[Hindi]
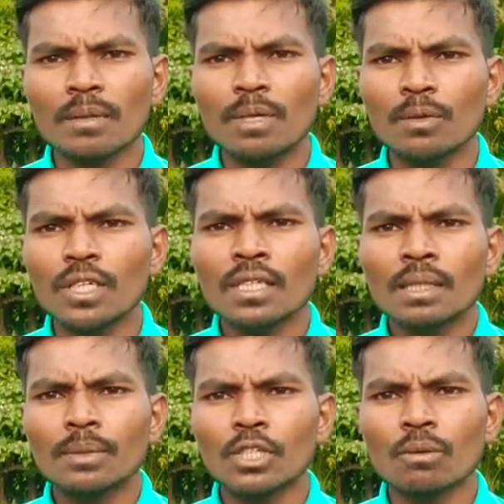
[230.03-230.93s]
बारे में मैं
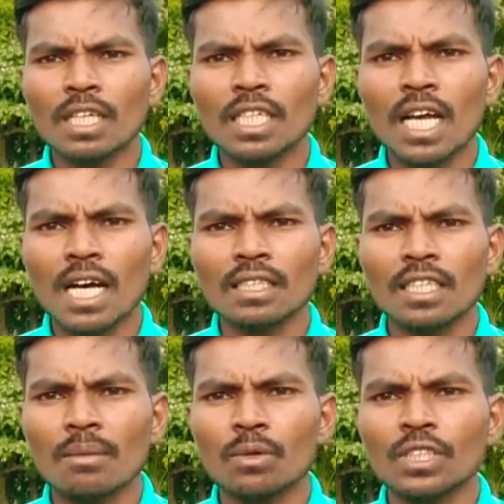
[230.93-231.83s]
वीडियो मन के
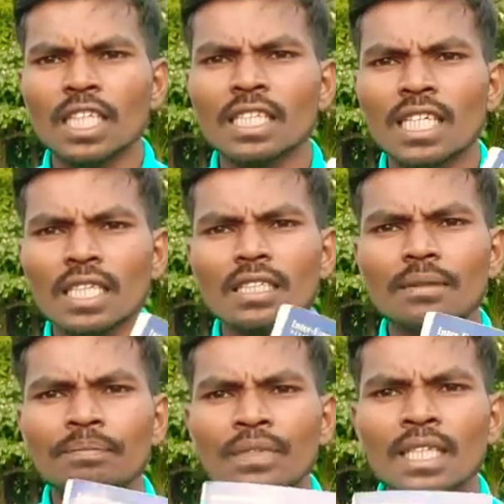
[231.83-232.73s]
आनते रहो जे हियाँ
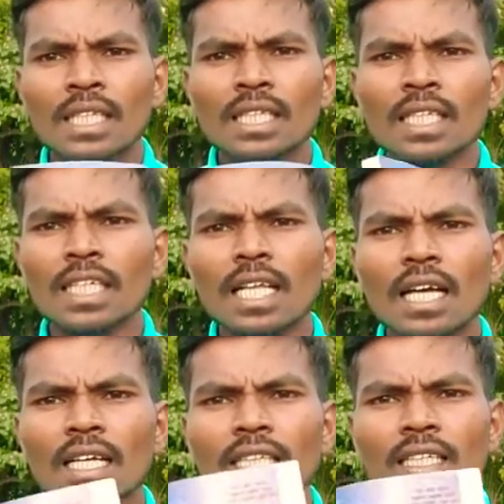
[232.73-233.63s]
जे
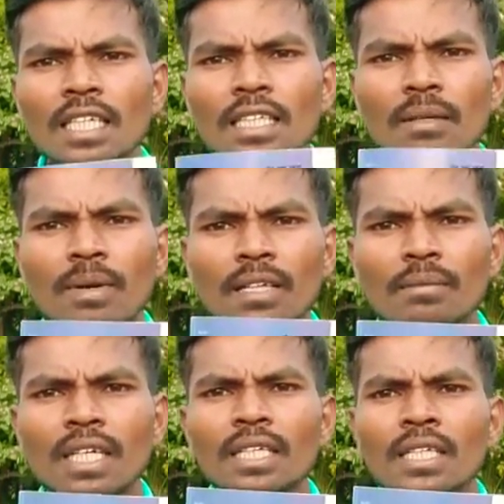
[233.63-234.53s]
लिखल है दानियल के
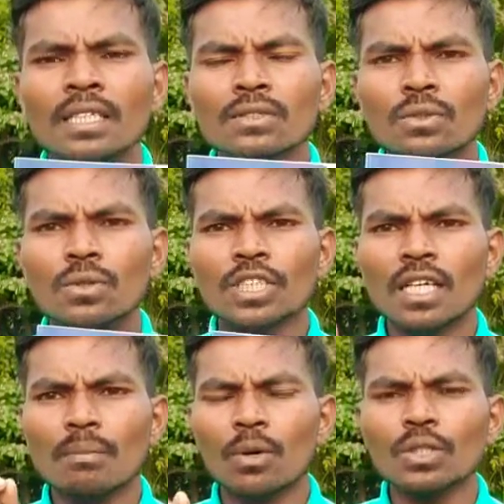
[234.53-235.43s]
बारे में तो
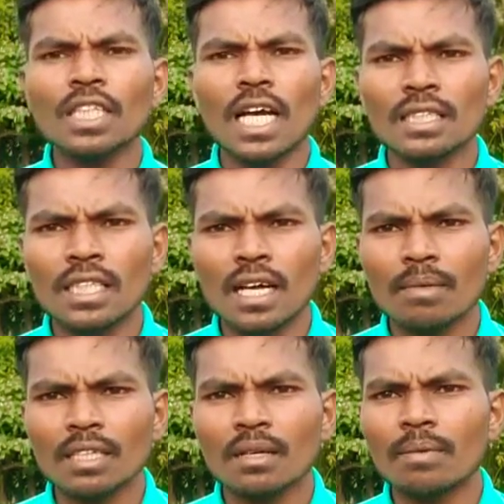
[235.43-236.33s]
हियाँ बहुत ही
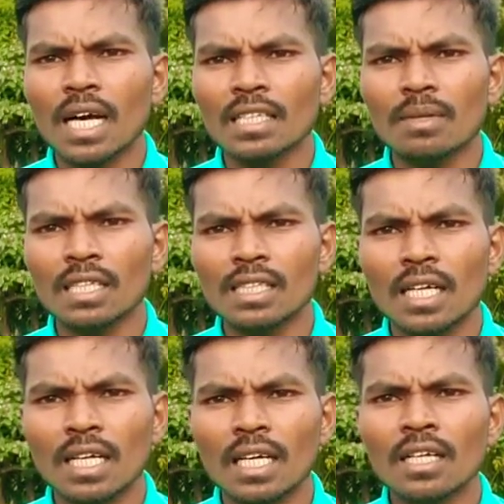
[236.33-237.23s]
अच्छा मतलब कहानी मन
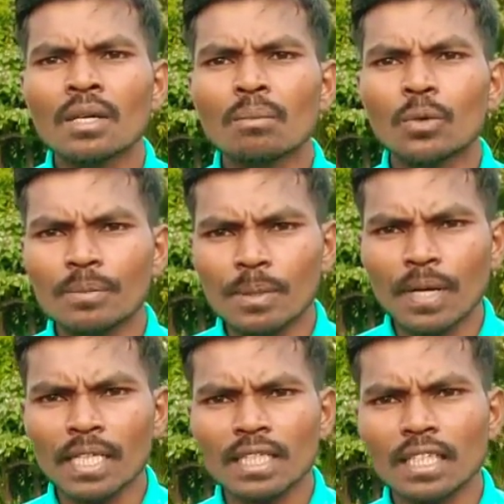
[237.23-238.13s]
लिखल है मैं
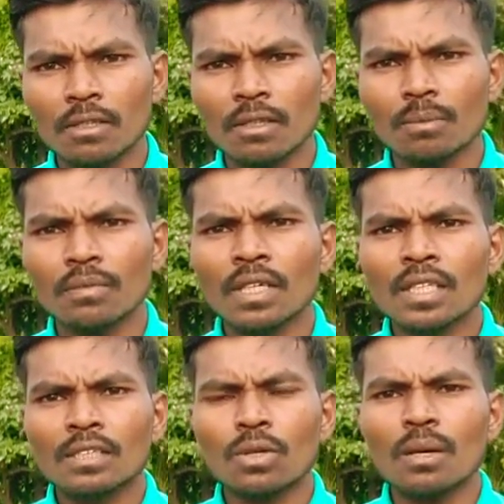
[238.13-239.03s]
भी पढ़ के देख लो
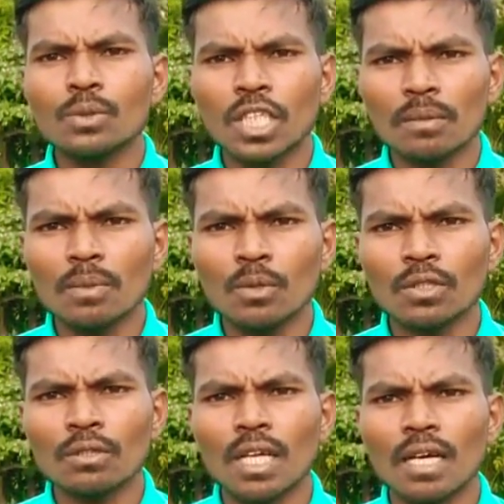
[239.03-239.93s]
थोड़ा बुझे में मोर